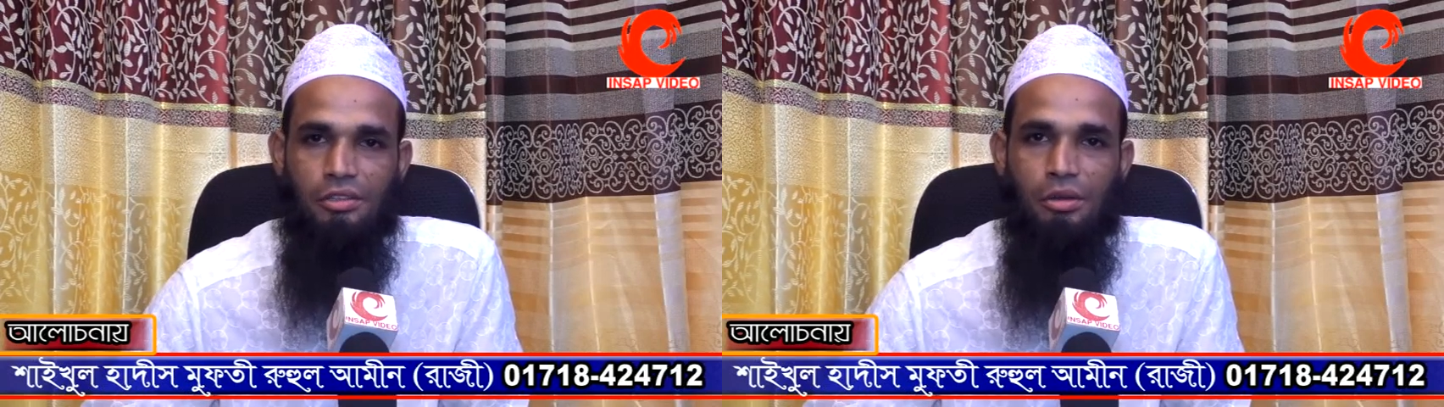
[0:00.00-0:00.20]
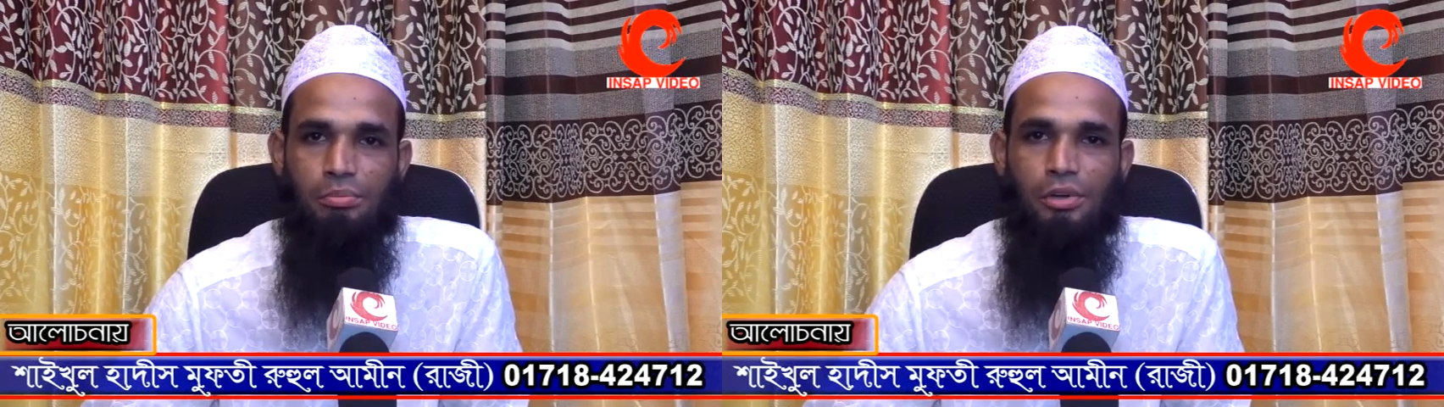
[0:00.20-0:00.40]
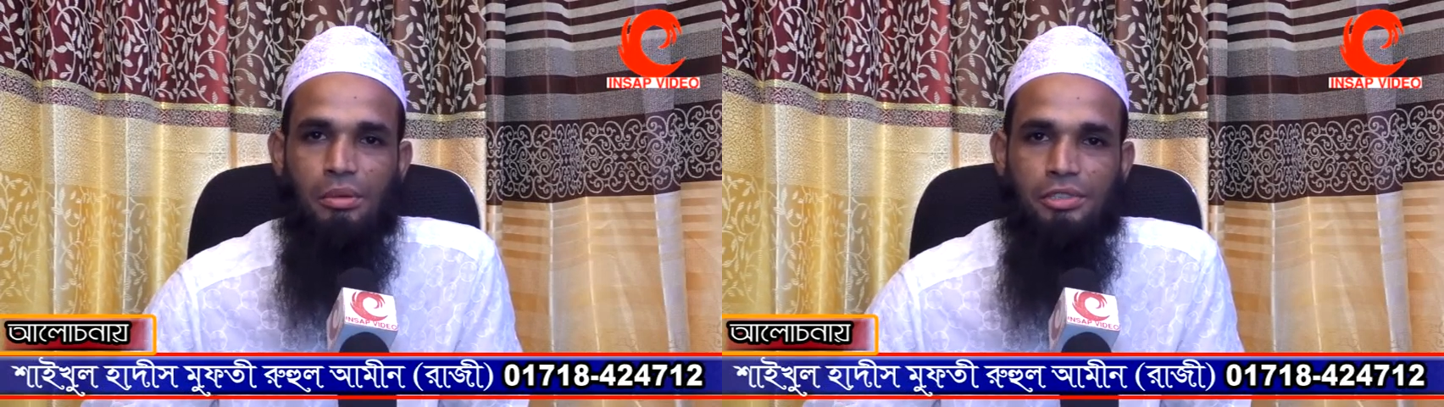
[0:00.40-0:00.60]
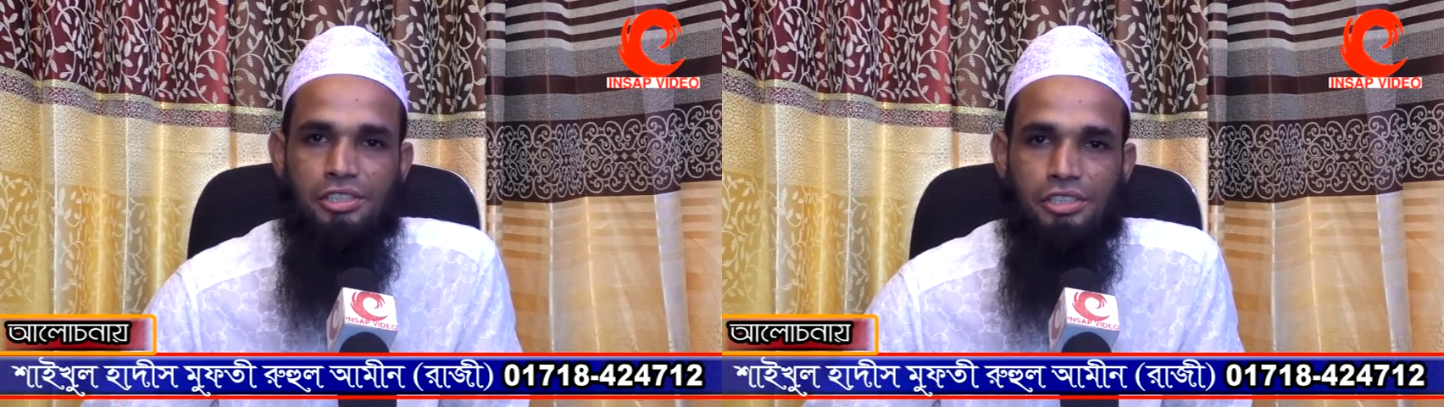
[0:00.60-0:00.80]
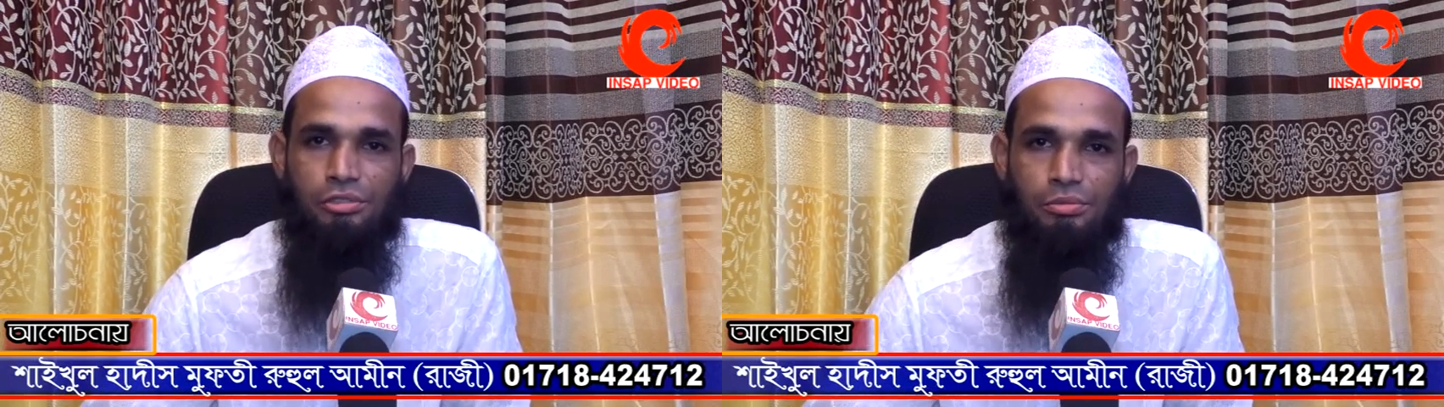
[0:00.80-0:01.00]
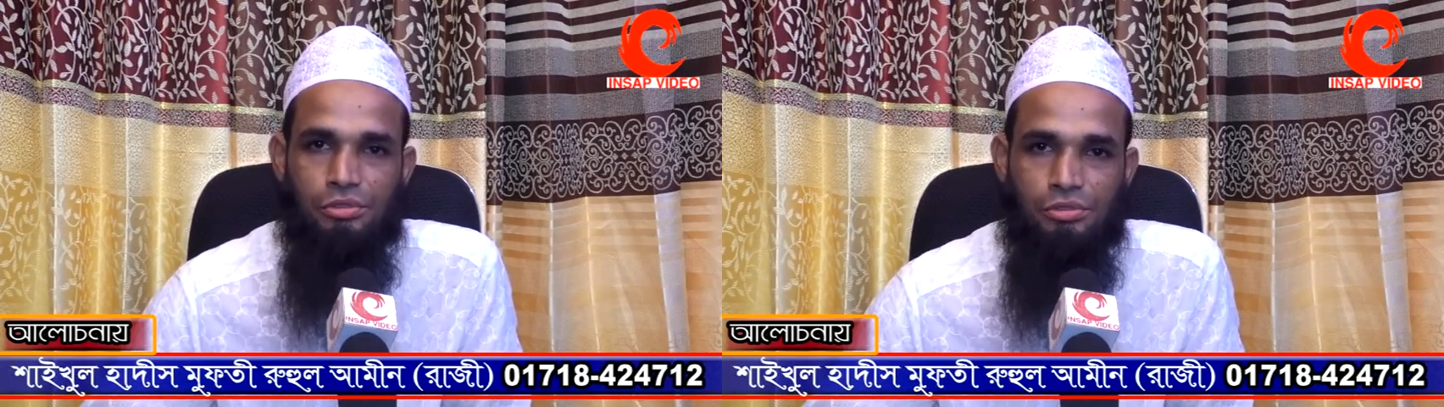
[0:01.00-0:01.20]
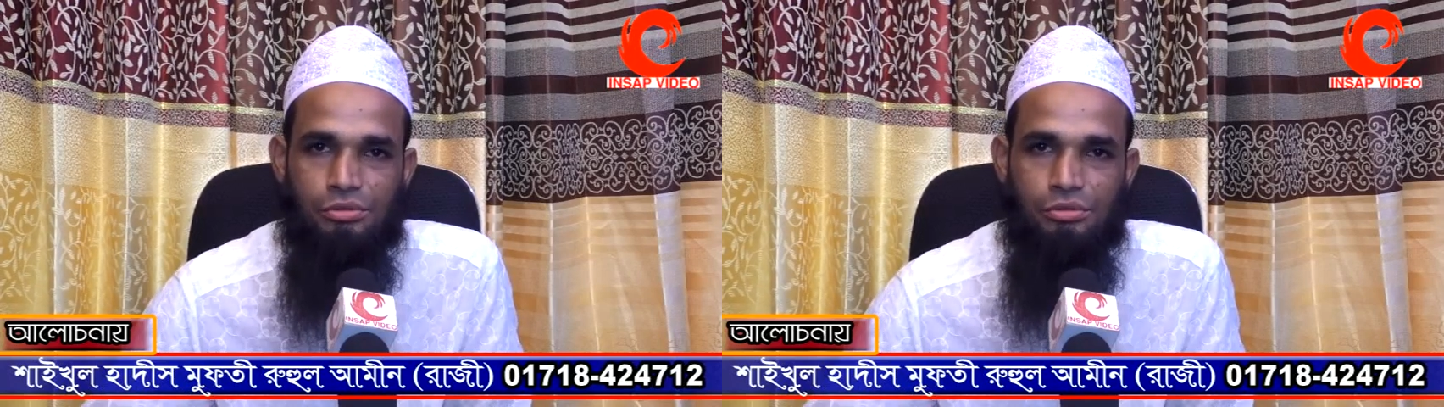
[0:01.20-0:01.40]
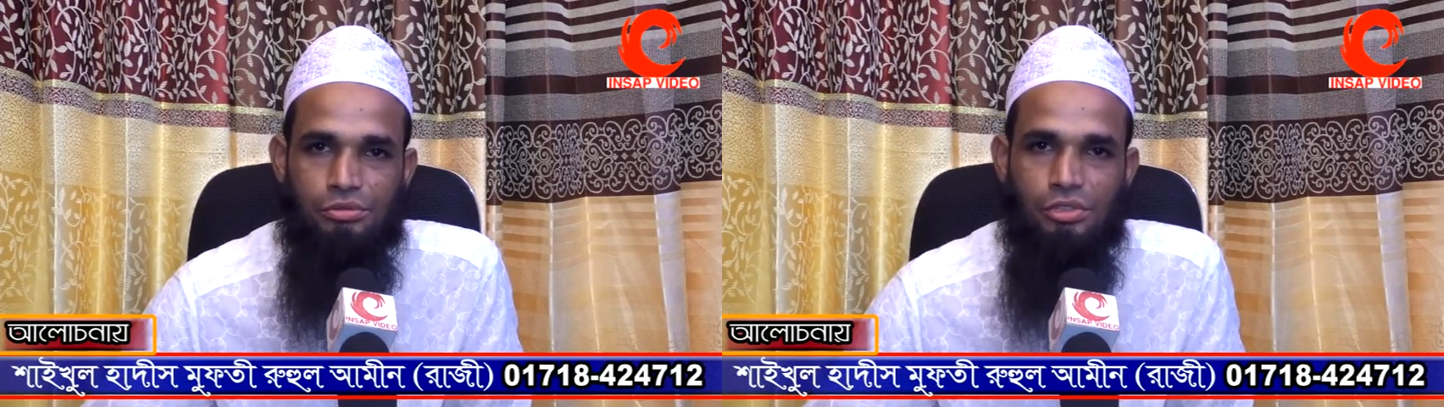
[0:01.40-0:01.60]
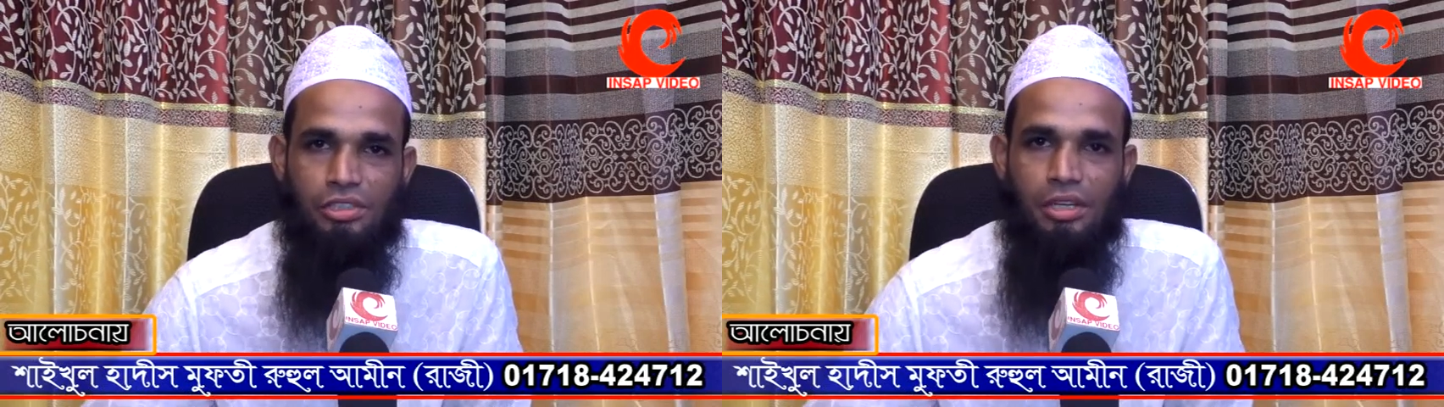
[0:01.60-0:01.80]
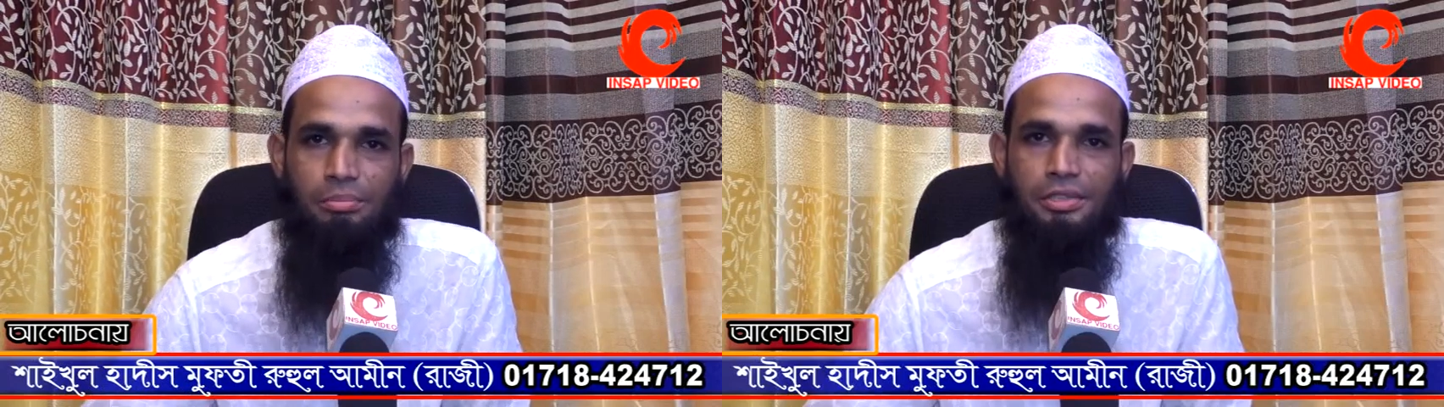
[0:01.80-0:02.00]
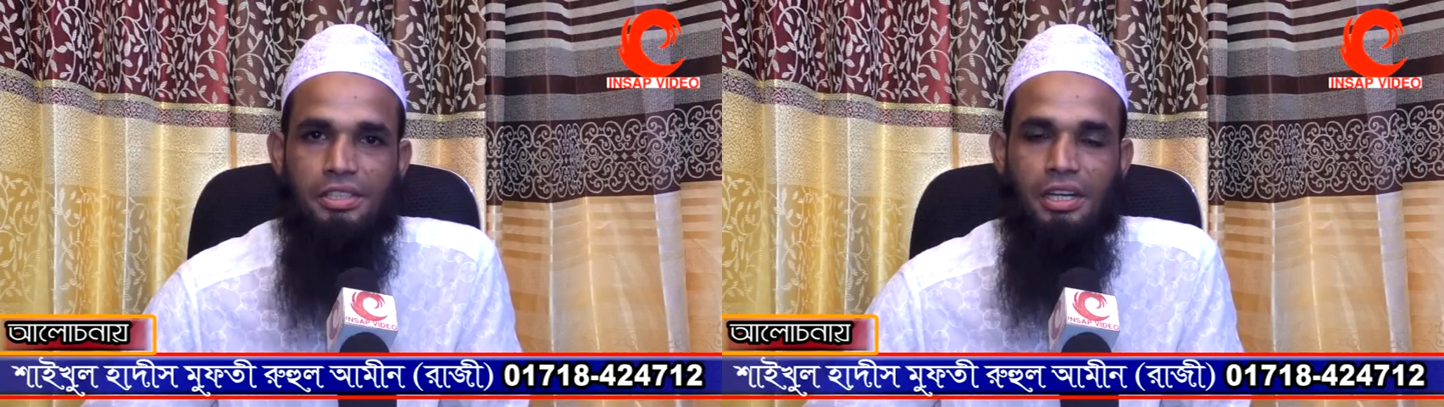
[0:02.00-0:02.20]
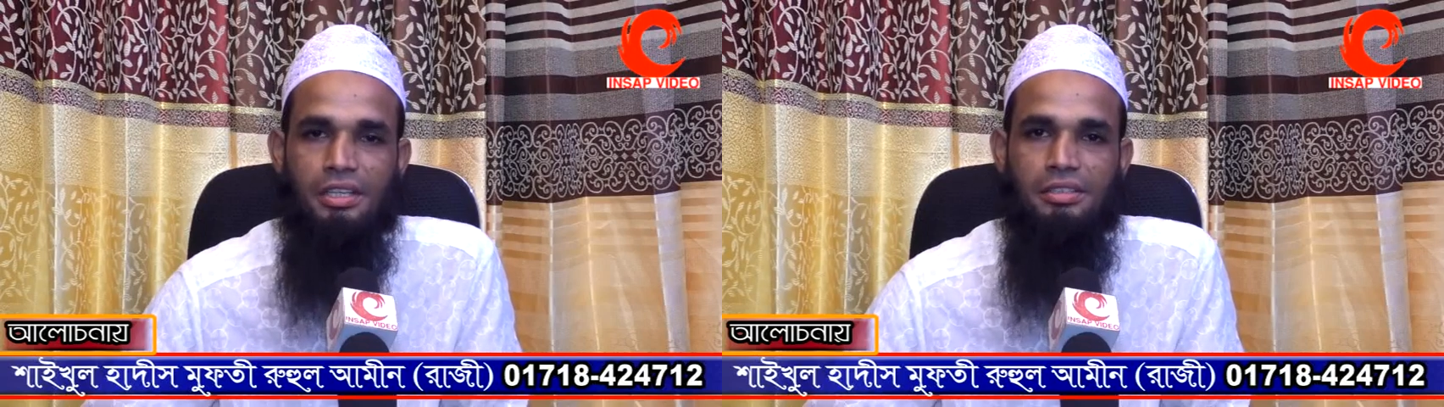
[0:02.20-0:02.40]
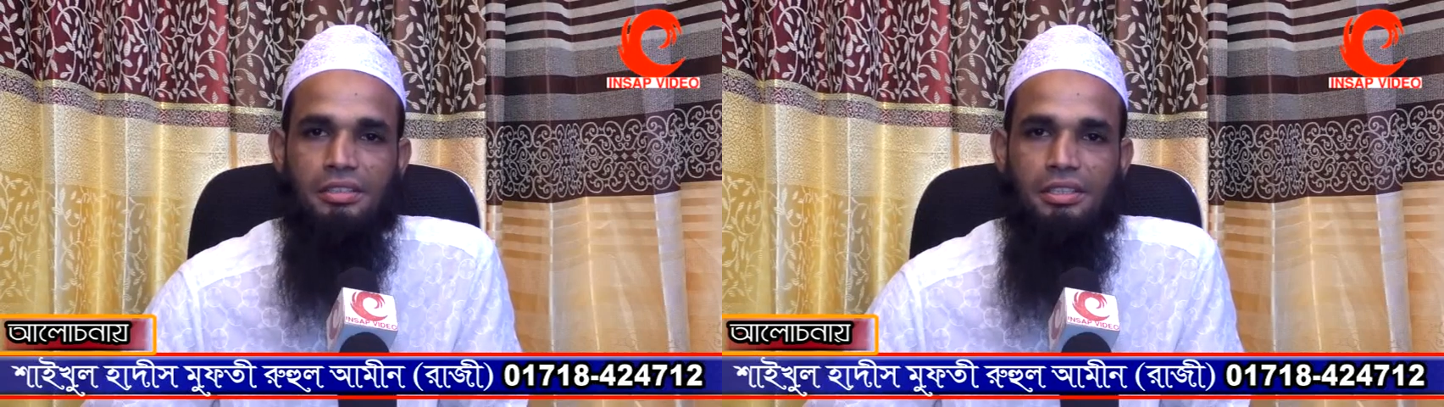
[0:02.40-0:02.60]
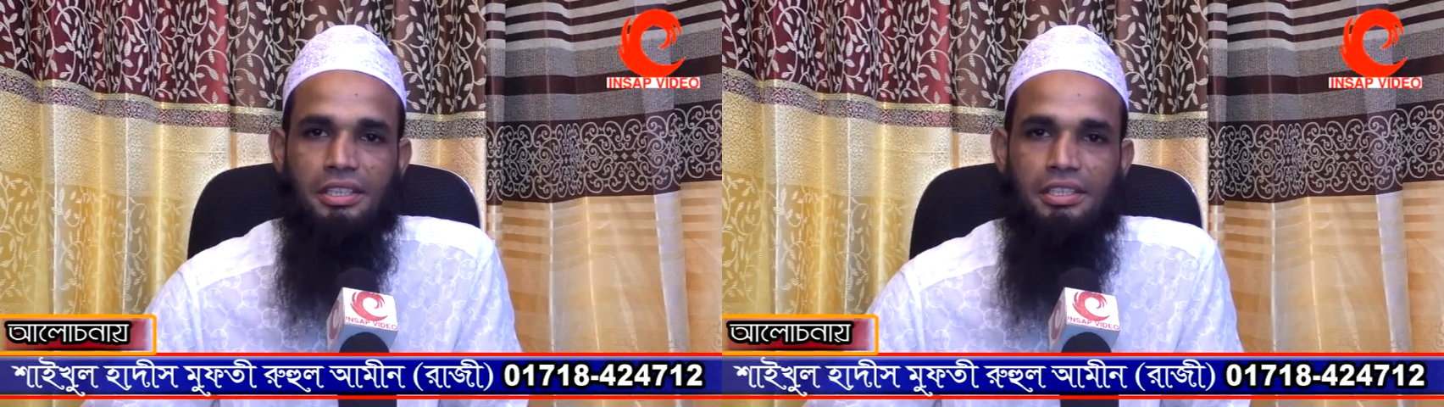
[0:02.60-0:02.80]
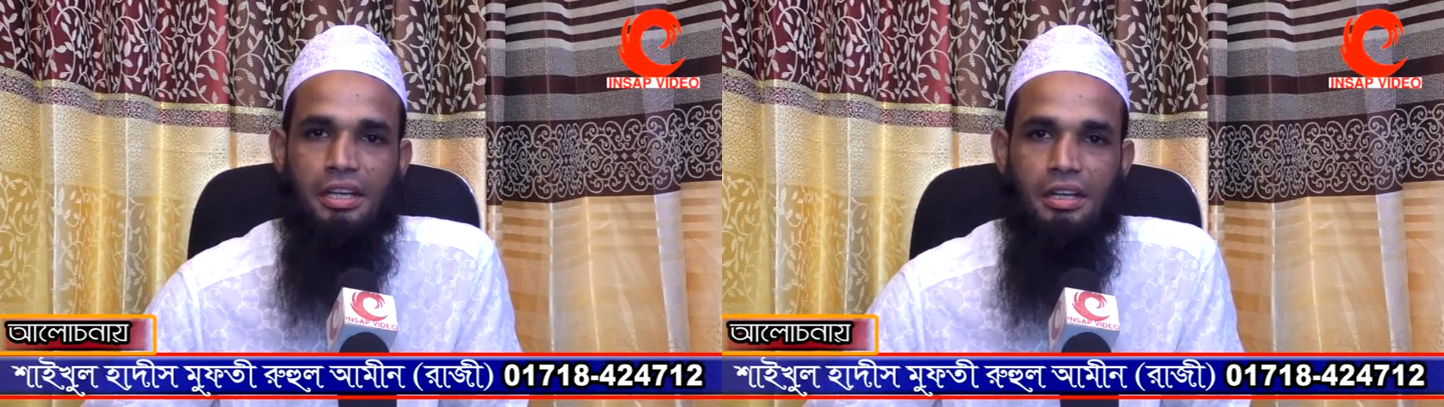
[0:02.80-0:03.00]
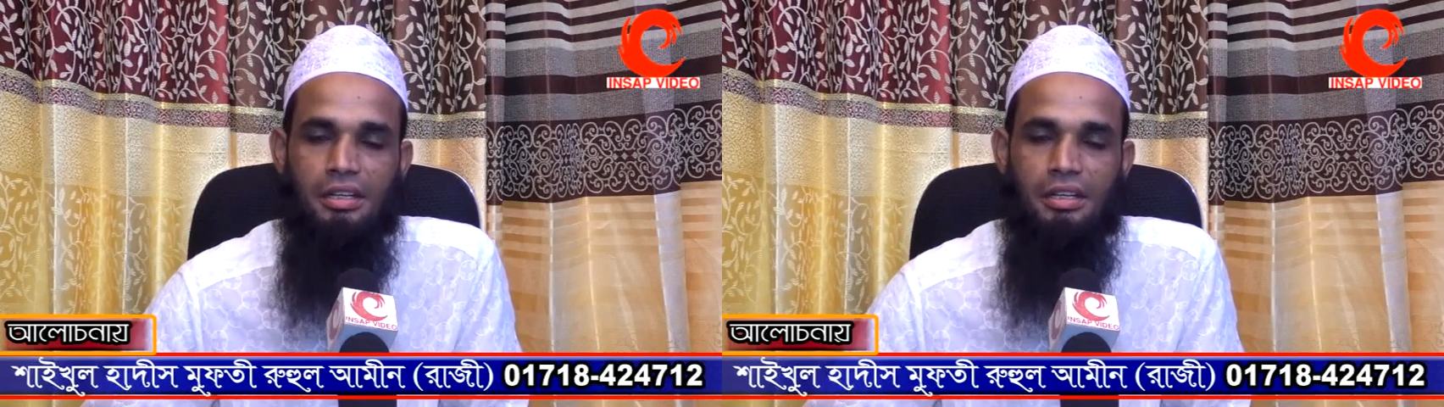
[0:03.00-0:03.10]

নব্য আবিষ্কৃত বস্তু তথা বিদাত এটা